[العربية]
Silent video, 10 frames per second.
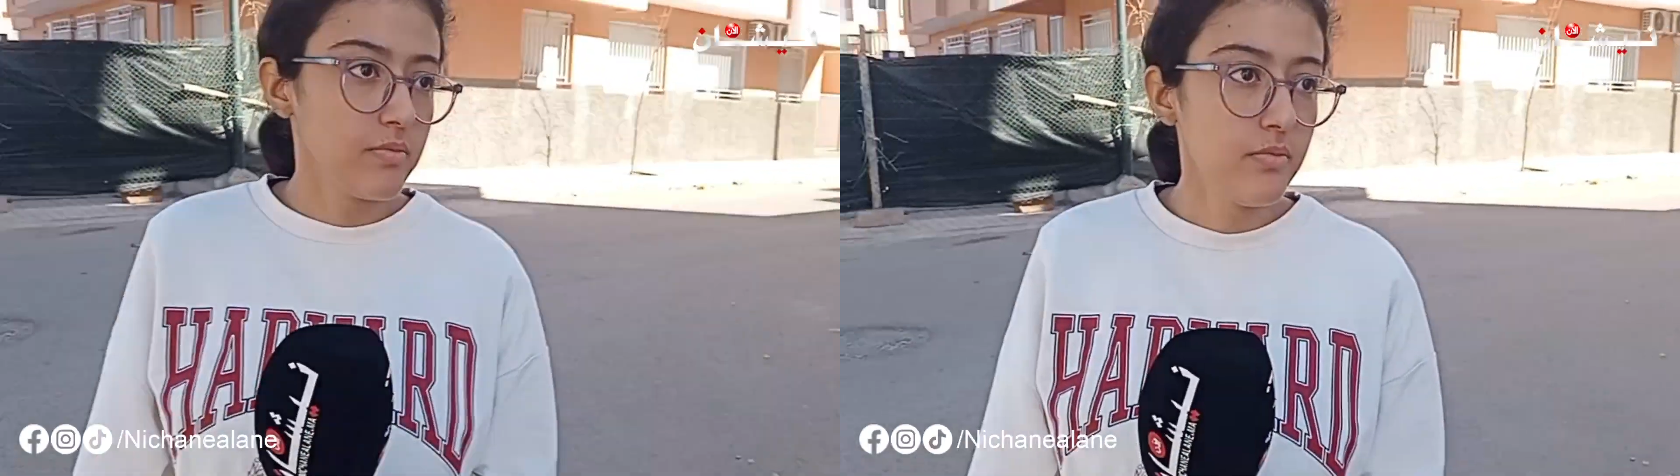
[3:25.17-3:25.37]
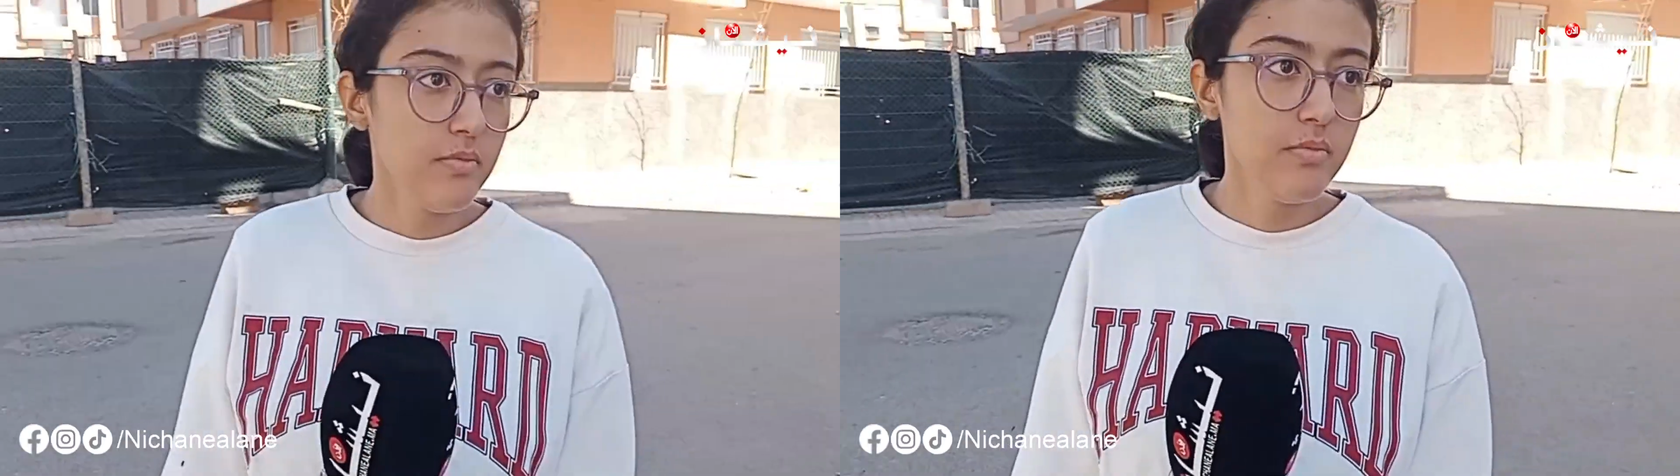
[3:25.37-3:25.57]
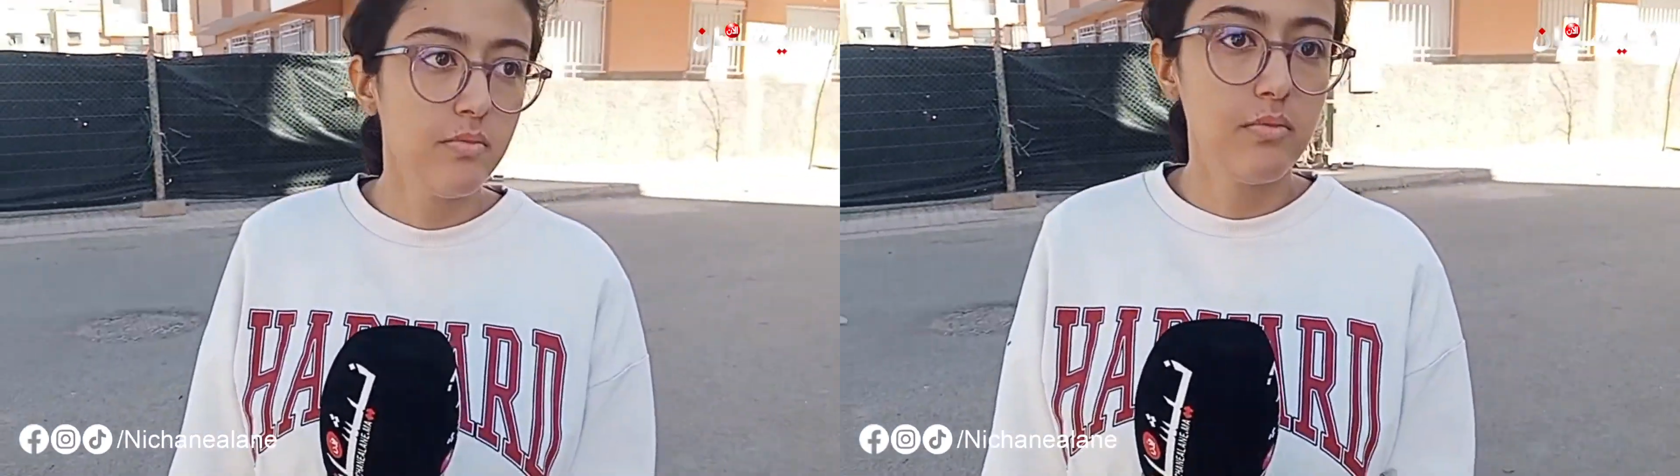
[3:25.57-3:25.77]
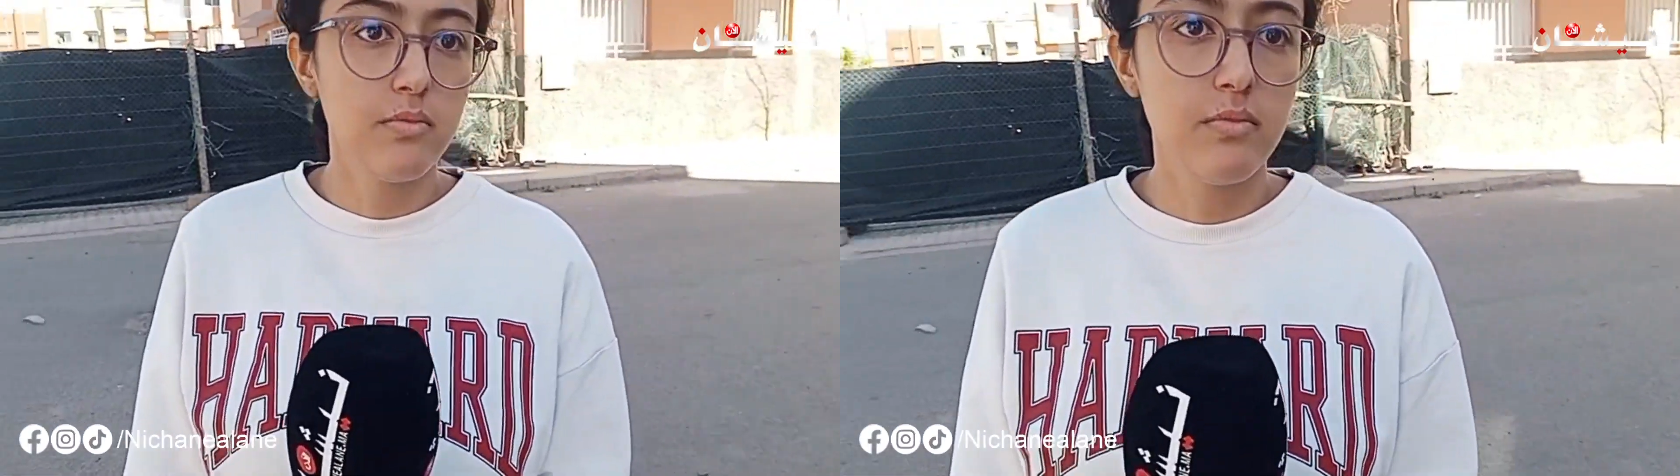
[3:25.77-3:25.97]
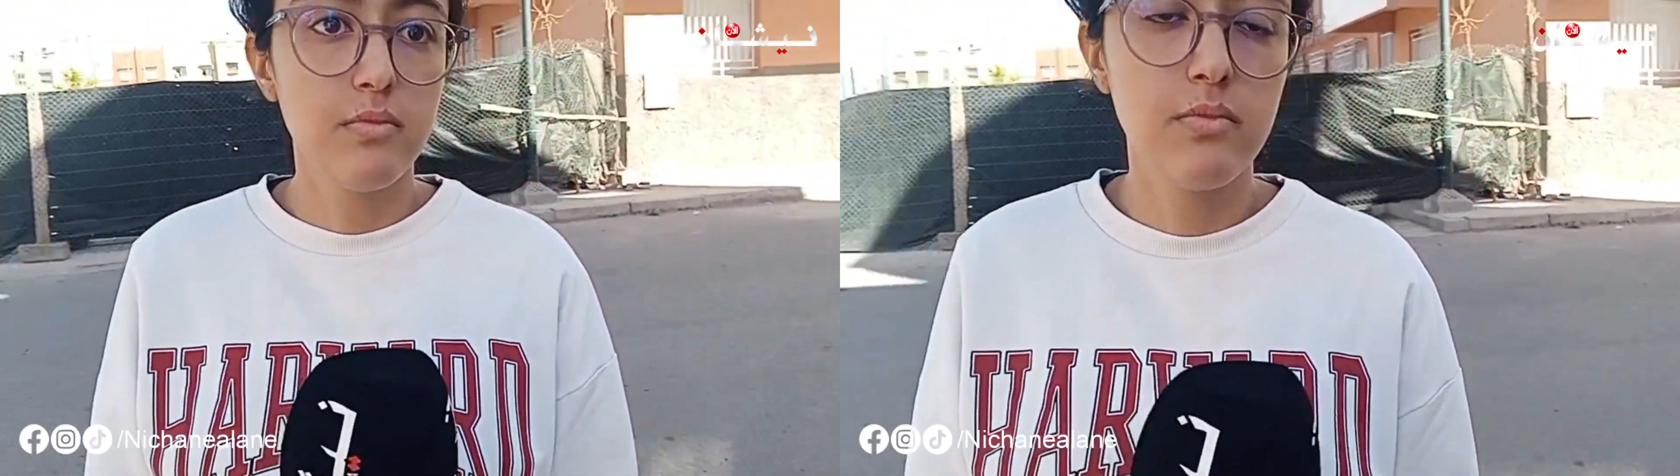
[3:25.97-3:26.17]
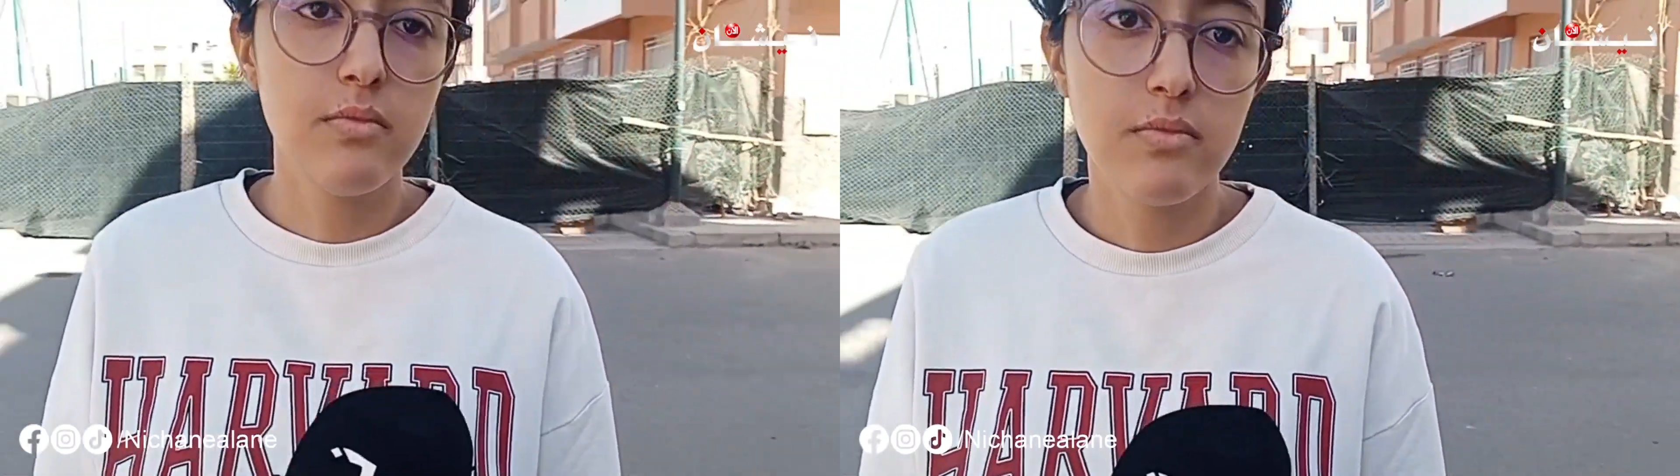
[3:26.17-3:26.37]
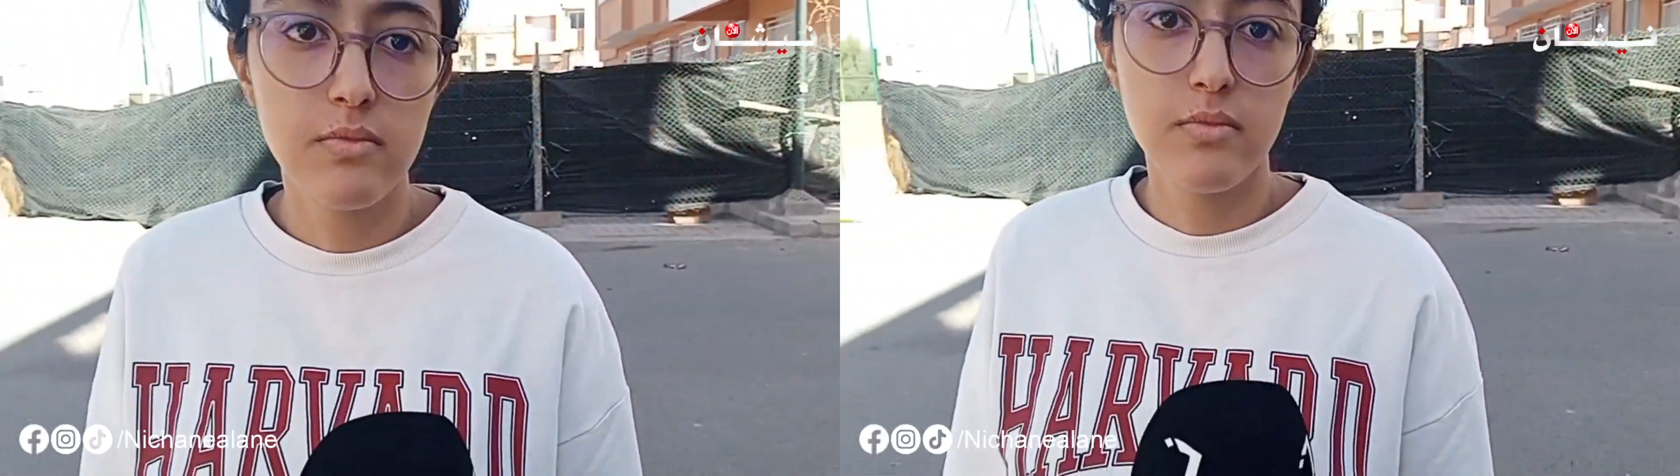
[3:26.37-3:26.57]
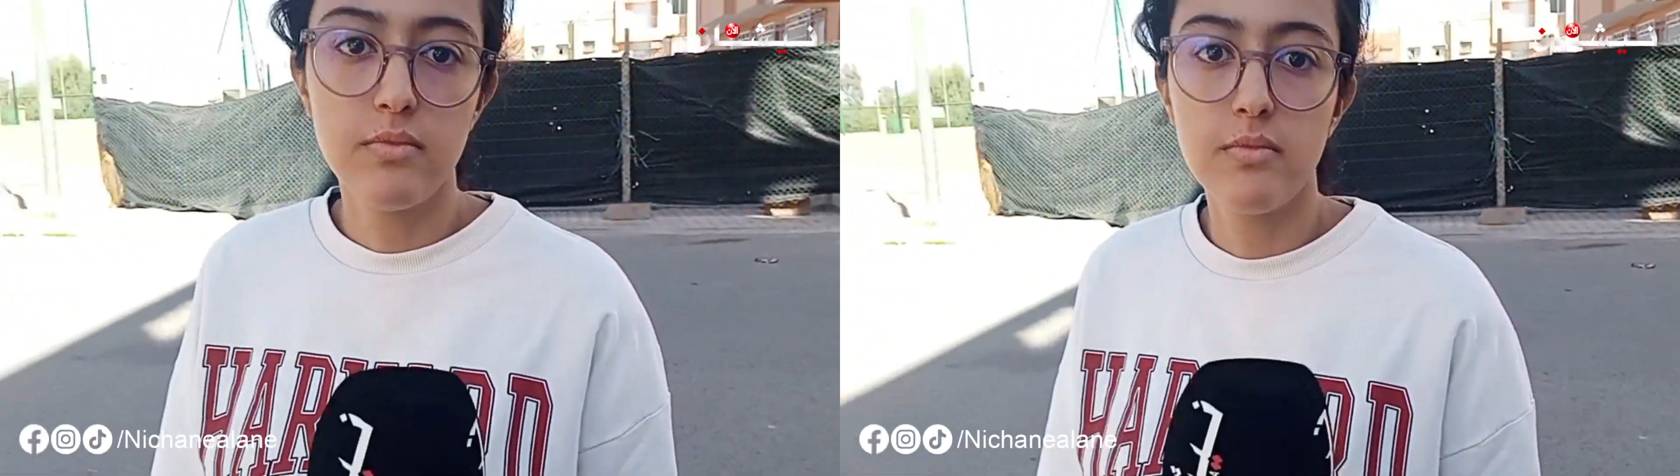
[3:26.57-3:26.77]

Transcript: الازمان مرحبا بك تفتى